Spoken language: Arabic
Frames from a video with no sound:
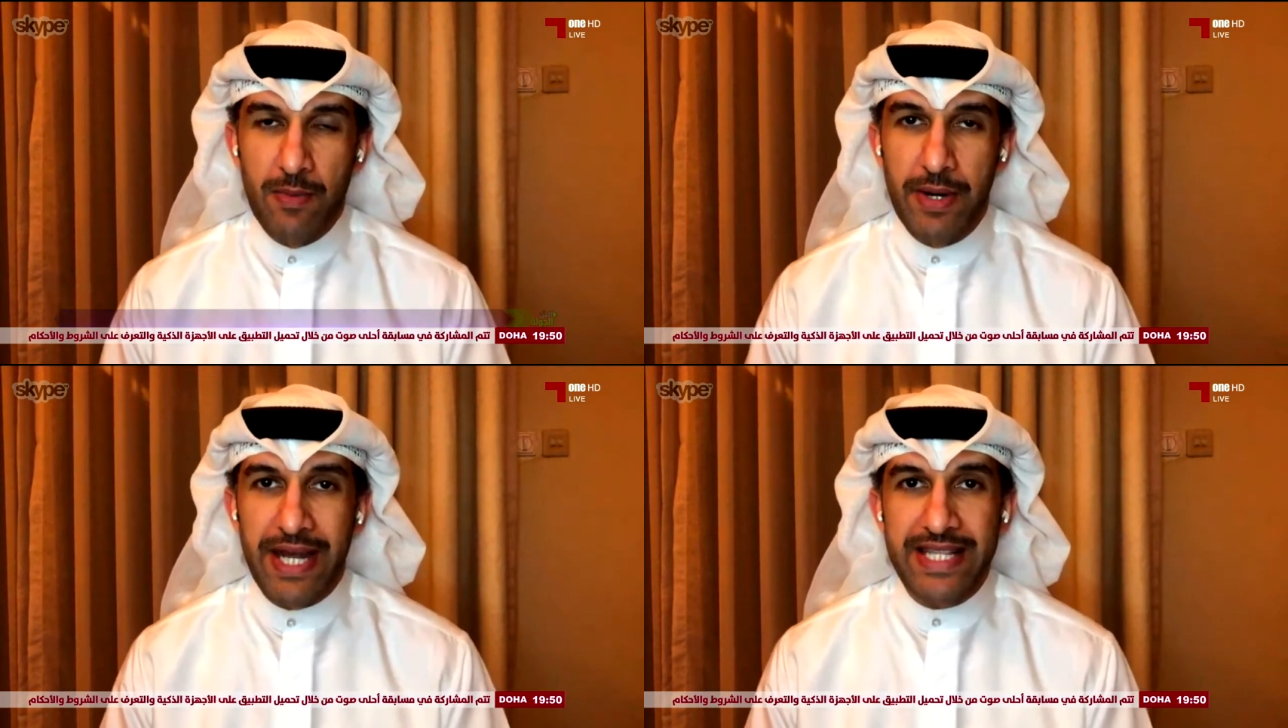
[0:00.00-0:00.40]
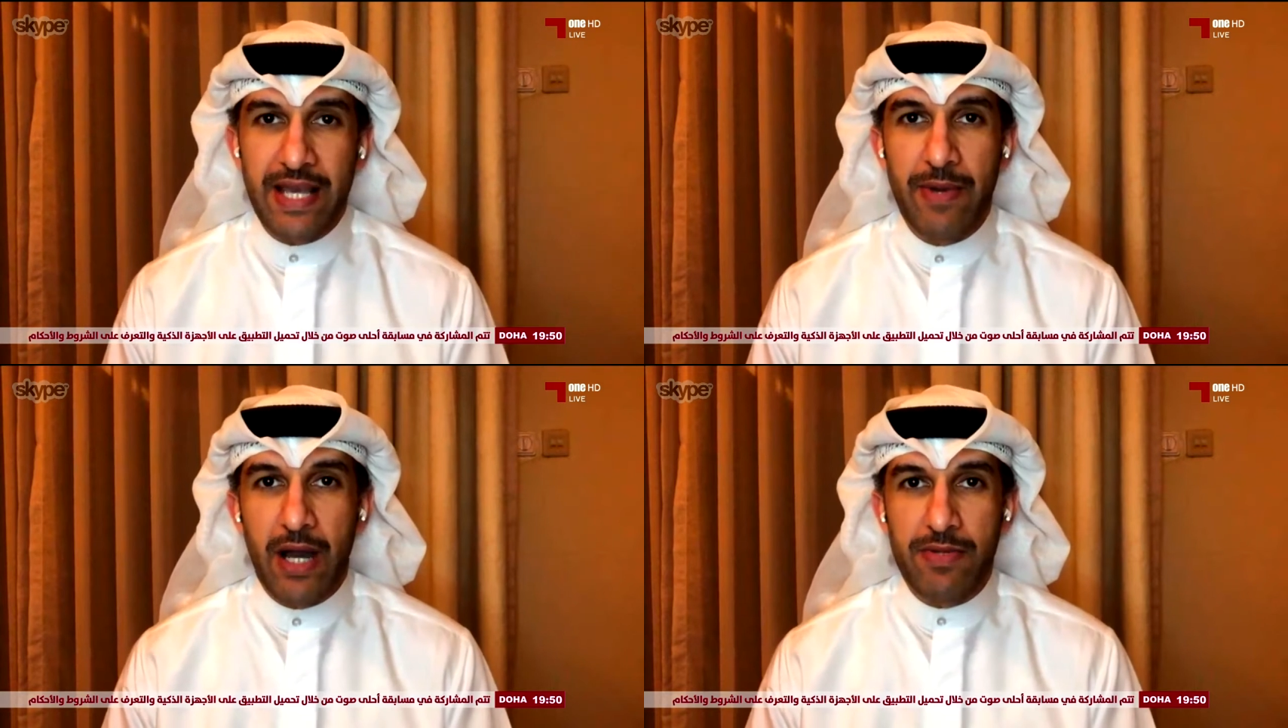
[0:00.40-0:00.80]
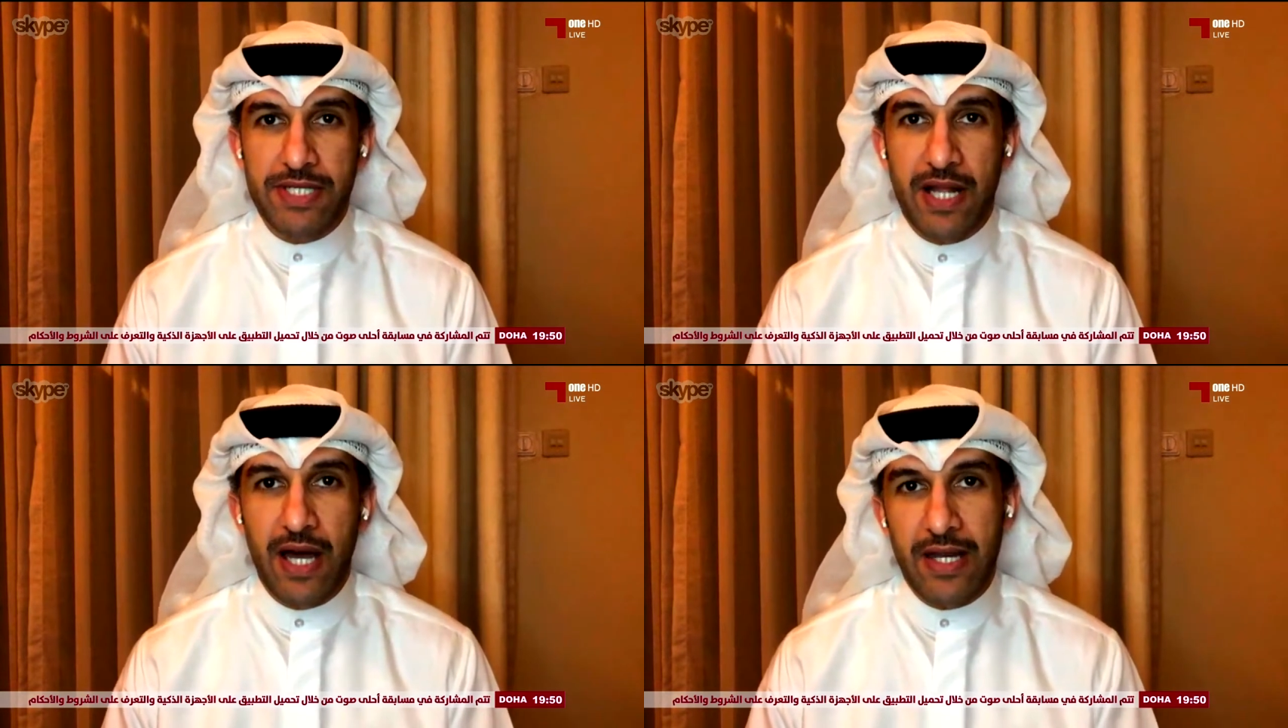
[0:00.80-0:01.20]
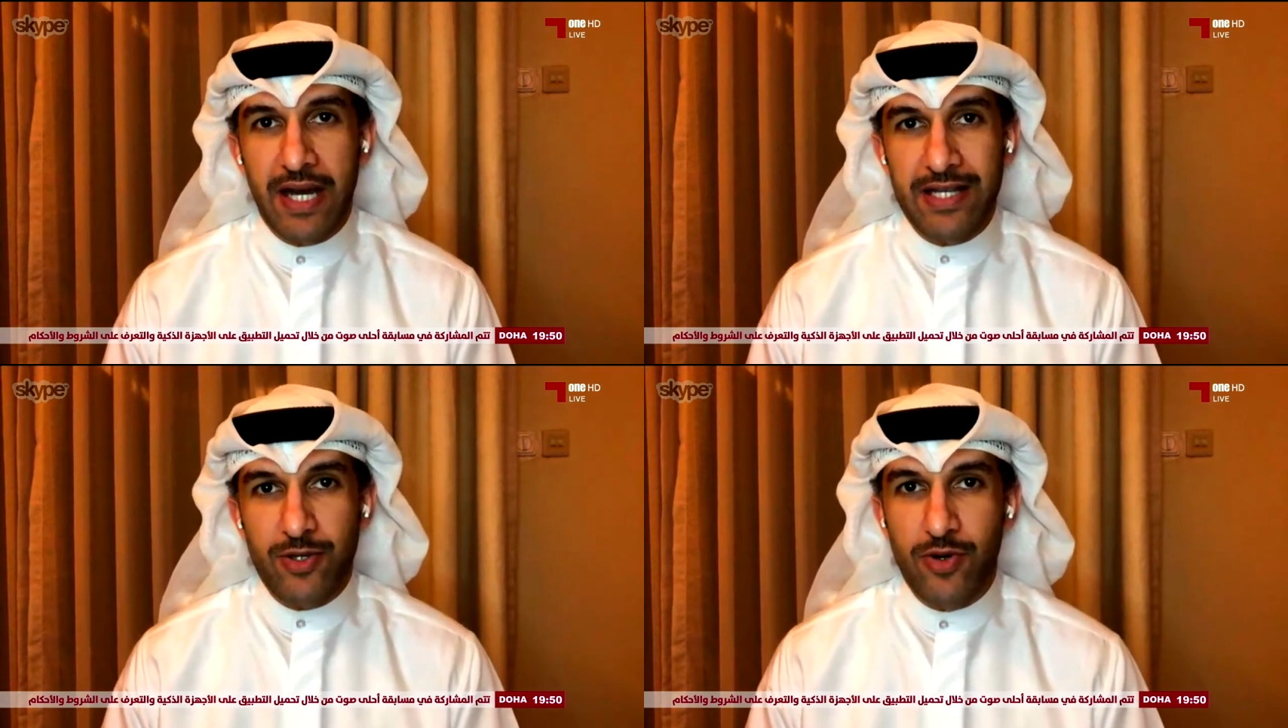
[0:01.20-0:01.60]
مباراته مع مصلار
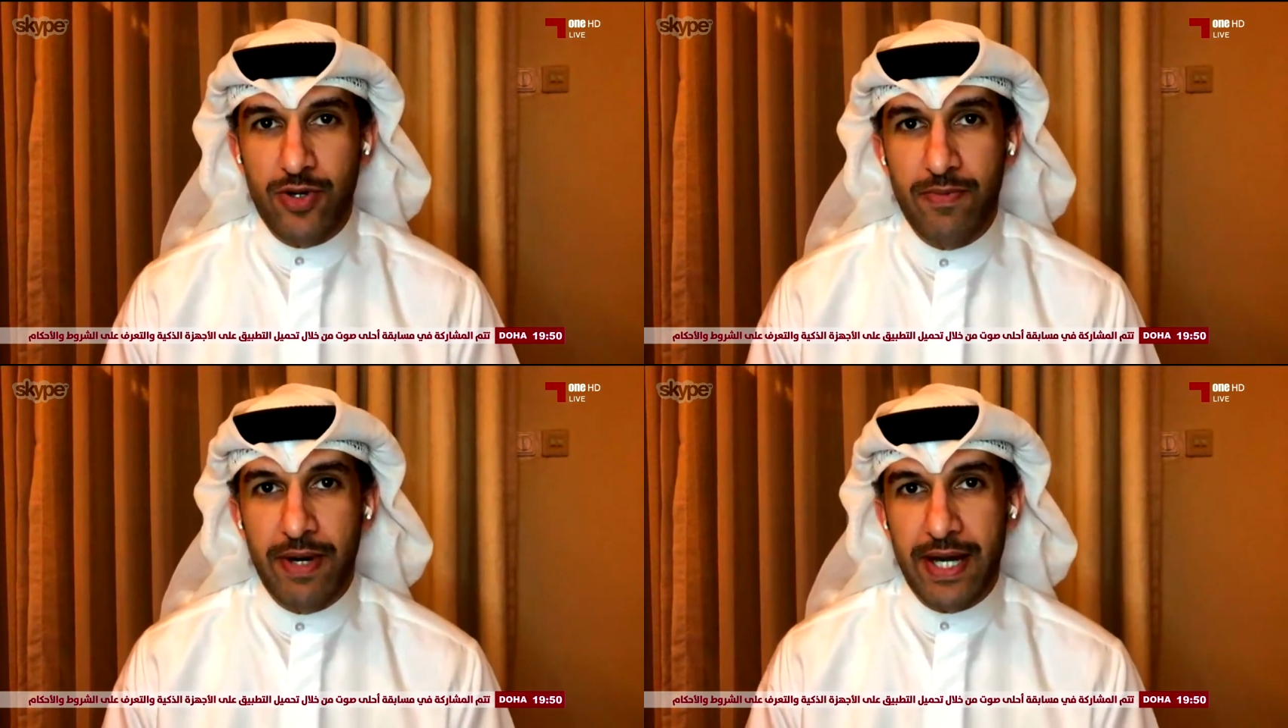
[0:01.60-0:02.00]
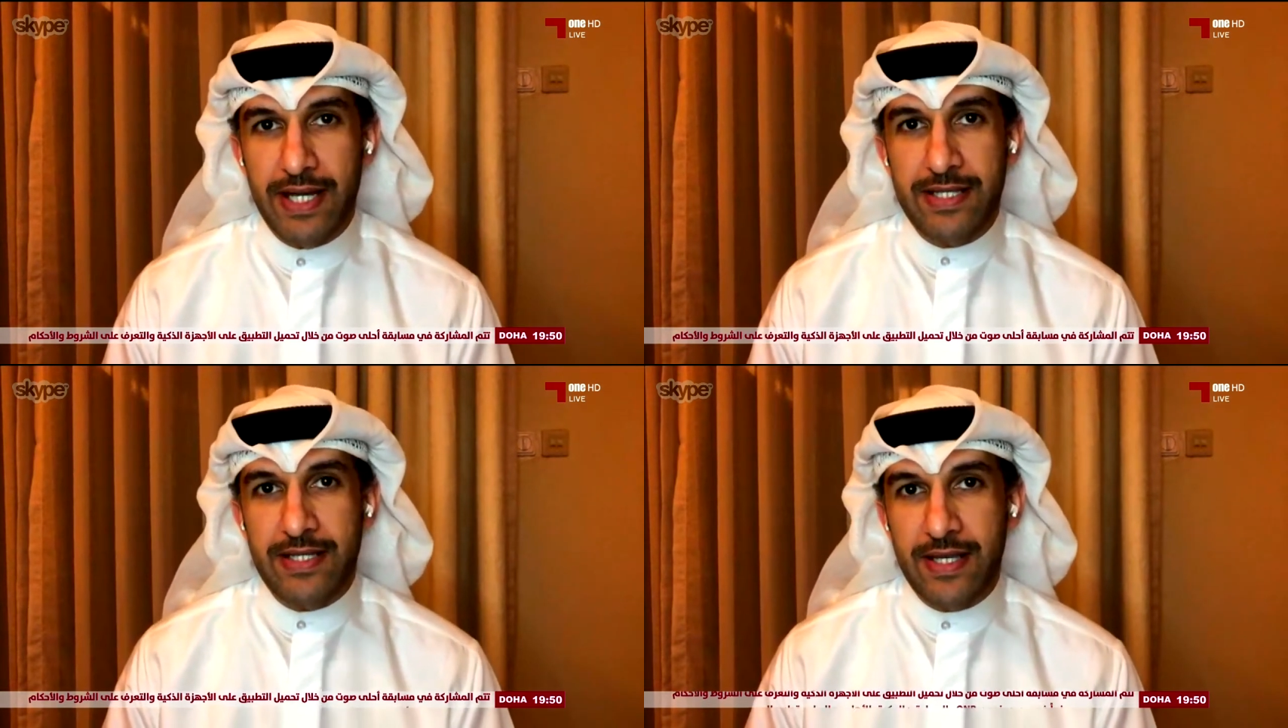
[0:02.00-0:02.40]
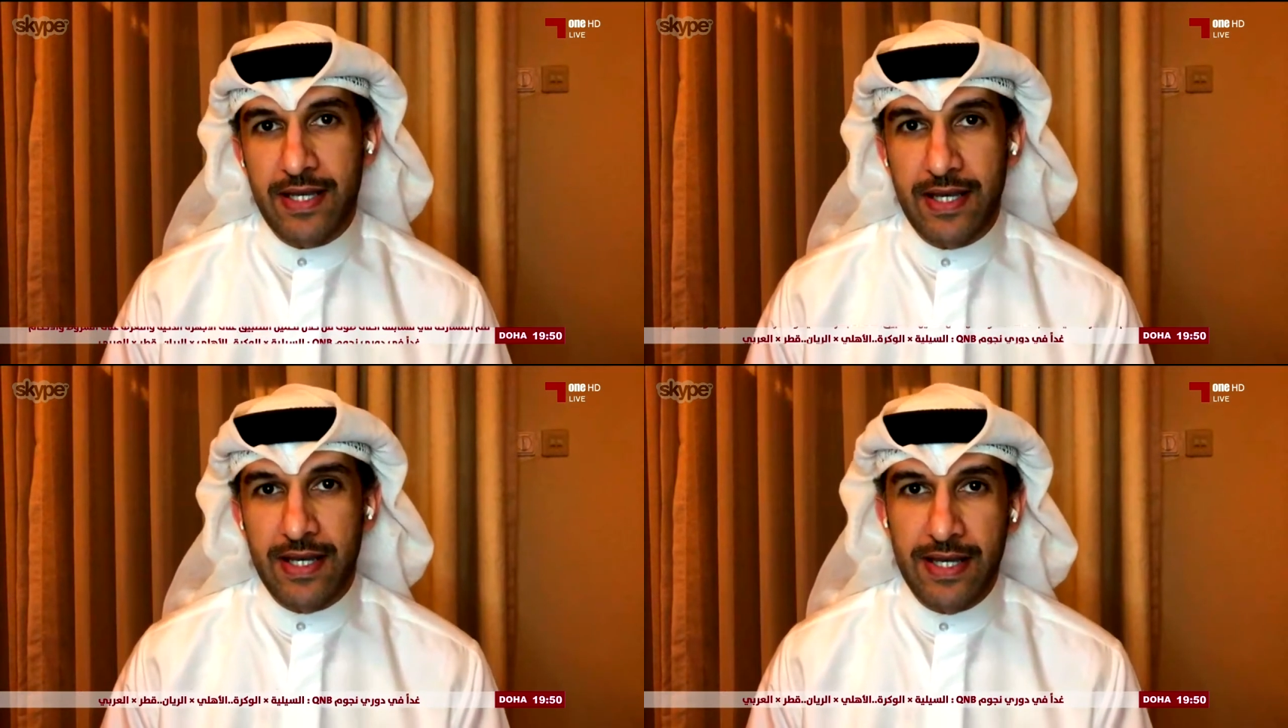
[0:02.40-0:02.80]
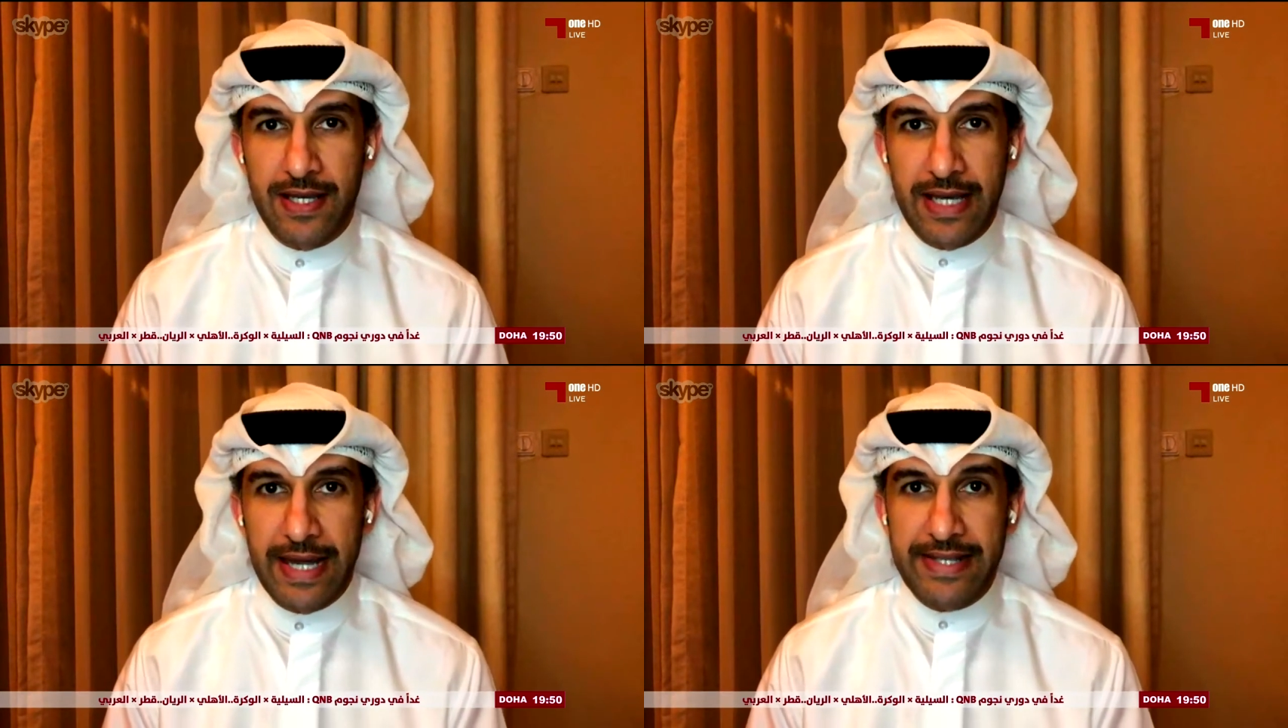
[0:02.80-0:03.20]
راح تكون مباراة
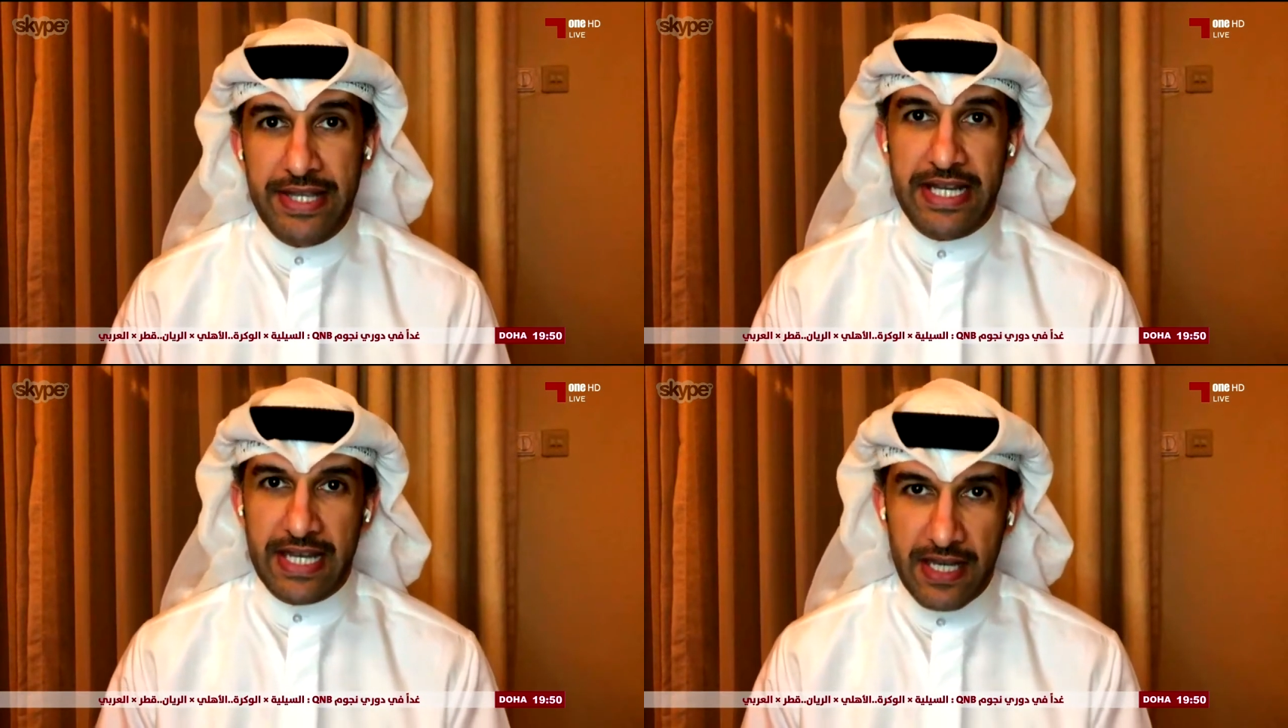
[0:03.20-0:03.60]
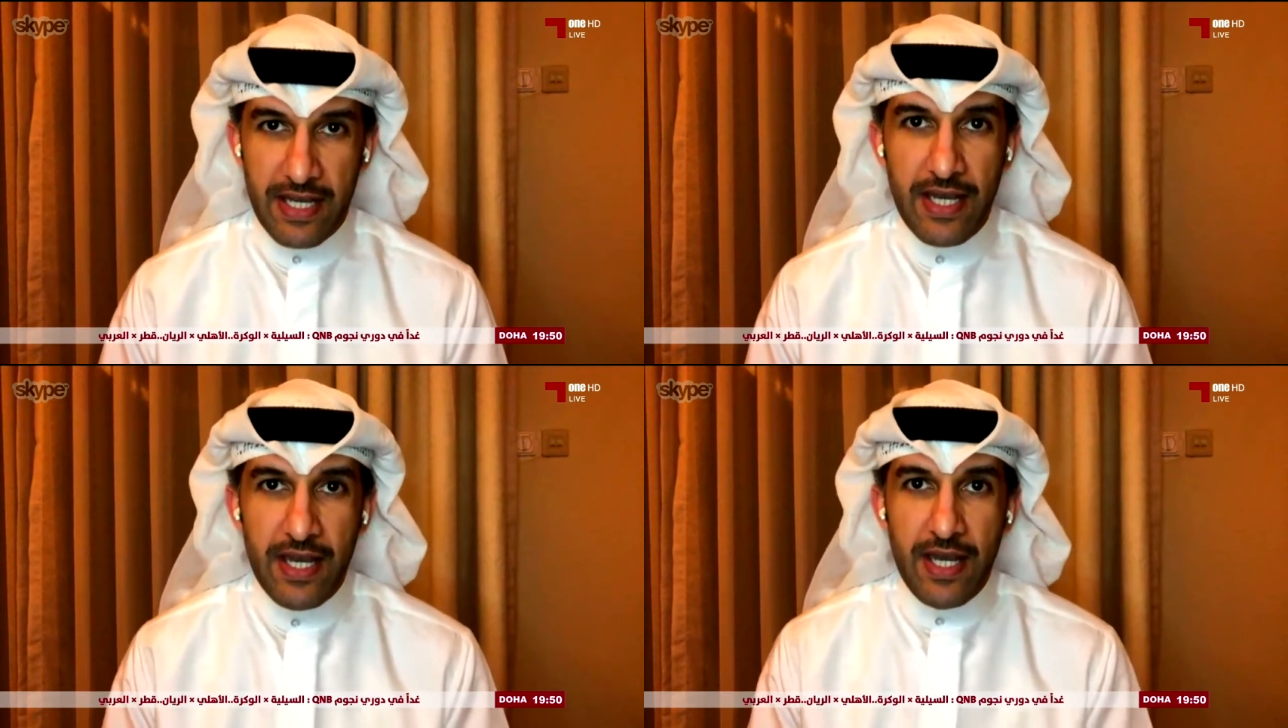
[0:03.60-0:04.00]
يعني تركي